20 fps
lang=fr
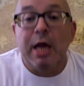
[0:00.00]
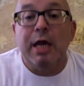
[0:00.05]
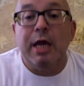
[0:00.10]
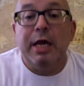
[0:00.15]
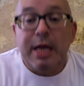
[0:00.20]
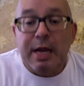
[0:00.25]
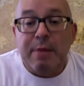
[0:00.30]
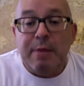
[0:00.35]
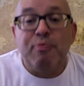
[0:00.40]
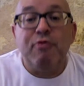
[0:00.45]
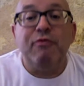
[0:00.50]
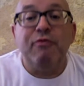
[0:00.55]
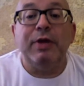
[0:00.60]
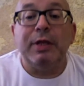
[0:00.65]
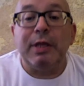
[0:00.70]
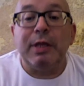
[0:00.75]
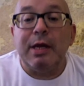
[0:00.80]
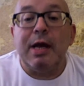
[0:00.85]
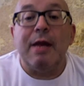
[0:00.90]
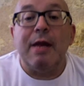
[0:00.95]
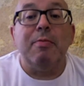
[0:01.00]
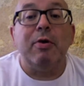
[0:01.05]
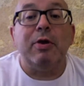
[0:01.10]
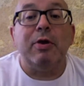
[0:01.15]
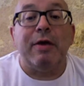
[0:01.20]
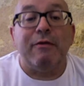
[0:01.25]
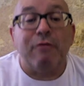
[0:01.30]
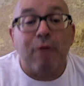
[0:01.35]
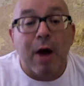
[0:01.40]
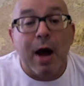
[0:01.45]
il pouvait également
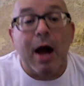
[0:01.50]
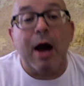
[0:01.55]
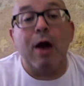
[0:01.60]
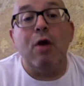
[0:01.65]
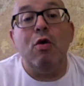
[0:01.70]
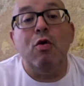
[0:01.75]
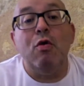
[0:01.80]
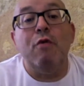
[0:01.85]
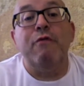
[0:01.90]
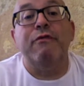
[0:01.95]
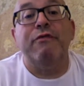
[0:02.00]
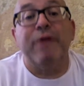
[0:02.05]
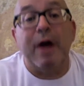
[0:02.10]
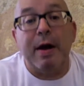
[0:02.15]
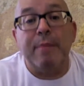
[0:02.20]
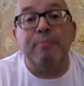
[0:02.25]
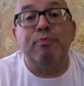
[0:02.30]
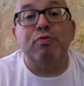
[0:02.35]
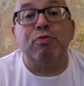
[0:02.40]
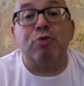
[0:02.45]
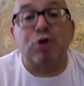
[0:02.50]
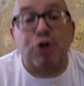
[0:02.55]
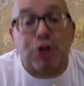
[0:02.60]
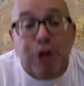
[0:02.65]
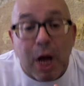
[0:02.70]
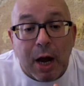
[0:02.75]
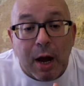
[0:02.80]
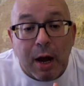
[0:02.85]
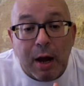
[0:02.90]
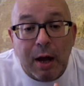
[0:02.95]
y avoir le vin pour
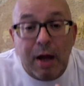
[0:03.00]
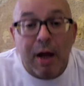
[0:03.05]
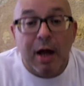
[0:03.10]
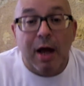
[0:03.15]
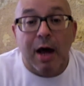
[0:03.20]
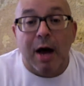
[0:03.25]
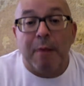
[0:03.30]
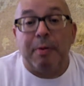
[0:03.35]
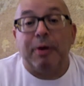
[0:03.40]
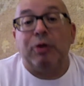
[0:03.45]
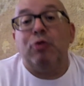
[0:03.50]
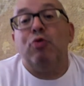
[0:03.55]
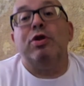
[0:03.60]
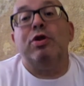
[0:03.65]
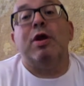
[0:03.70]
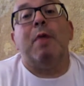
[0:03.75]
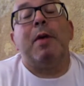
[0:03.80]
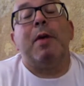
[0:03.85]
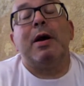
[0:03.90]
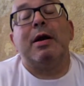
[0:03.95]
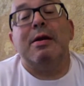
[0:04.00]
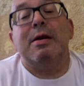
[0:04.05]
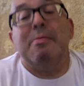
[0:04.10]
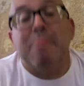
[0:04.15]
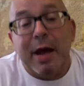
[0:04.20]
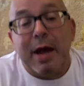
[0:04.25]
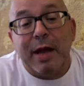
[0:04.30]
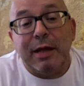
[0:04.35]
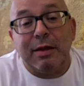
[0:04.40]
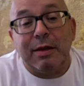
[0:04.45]
chat. Après tout, il n'y a pas que les
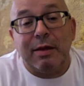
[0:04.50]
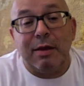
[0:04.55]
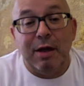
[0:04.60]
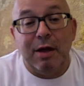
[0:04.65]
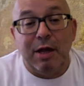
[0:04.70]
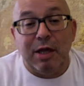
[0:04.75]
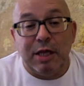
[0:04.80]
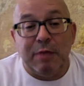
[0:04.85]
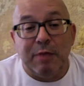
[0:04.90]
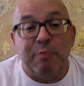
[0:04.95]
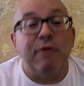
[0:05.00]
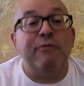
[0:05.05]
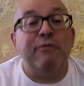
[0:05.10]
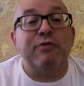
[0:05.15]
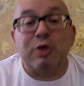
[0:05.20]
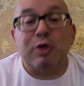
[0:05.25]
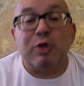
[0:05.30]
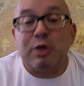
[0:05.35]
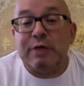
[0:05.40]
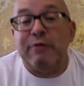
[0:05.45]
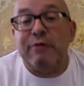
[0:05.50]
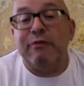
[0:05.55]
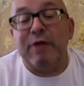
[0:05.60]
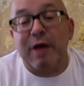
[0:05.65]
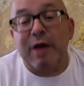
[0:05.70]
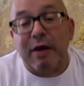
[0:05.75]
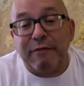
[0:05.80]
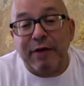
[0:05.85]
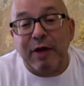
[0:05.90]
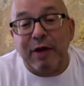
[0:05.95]
maîtres qui peuvent se
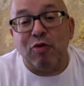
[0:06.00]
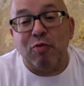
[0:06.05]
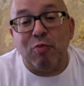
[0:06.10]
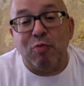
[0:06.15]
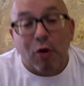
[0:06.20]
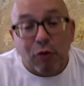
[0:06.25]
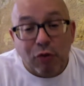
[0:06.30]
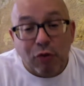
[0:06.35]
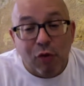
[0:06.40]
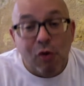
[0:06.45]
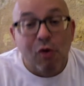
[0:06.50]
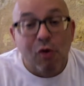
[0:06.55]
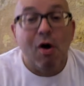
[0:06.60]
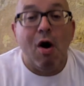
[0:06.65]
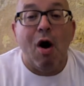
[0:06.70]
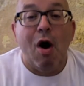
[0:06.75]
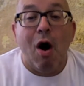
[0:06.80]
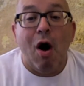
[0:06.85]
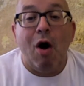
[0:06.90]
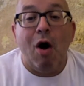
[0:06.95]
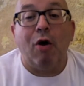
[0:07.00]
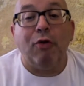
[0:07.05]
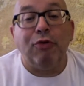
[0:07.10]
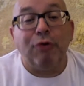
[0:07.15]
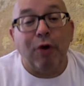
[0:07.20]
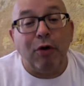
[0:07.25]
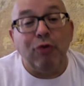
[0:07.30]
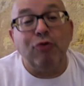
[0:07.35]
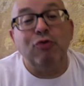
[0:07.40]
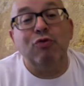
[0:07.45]
siffler un verre de Bordeaux en
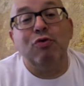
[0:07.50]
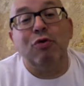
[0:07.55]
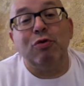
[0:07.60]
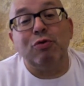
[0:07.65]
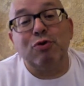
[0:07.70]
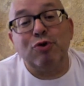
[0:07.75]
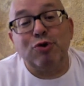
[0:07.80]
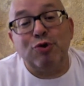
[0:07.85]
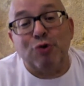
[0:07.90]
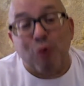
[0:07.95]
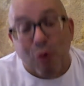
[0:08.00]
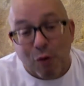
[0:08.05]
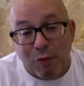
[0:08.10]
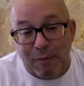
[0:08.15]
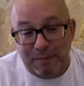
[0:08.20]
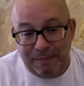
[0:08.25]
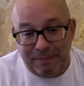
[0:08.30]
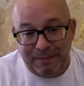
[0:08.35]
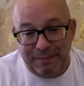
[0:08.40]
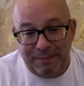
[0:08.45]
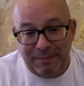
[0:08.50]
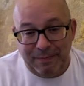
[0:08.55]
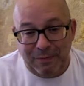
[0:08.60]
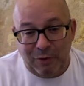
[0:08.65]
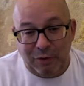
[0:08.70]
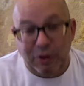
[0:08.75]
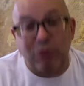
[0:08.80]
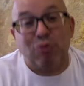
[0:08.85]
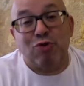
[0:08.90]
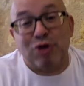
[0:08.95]
rentrant du cours de judo.
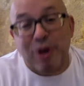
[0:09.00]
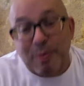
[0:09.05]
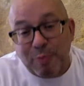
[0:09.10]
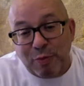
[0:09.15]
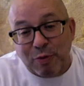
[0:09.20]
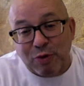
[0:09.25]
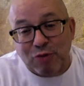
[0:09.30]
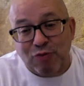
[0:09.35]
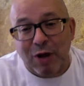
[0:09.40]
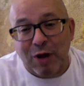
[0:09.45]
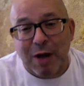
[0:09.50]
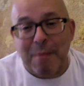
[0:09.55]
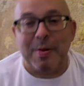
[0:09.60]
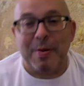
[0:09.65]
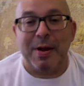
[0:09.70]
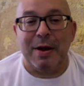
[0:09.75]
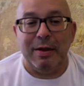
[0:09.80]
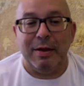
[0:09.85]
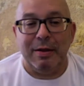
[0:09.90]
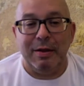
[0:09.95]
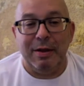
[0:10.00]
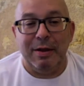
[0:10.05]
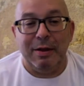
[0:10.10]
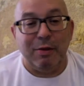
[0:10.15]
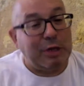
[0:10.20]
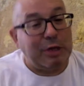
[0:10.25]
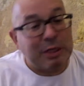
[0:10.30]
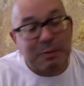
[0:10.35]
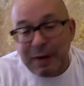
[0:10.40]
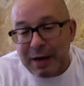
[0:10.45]
On est au Japon, je vous le rappelle. Ils
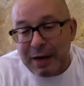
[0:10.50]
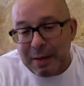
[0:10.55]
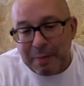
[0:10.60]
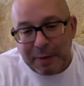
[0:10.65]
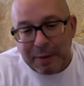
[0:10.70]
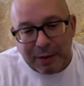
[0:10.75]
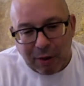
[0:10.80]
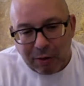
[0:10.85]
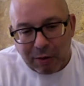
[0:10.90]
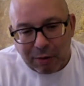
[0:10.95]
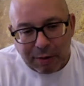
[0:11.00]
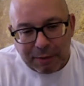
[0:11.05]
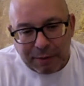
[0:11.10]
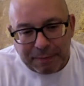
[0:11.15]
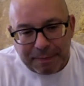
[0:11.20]
connaissent pas la pétanque.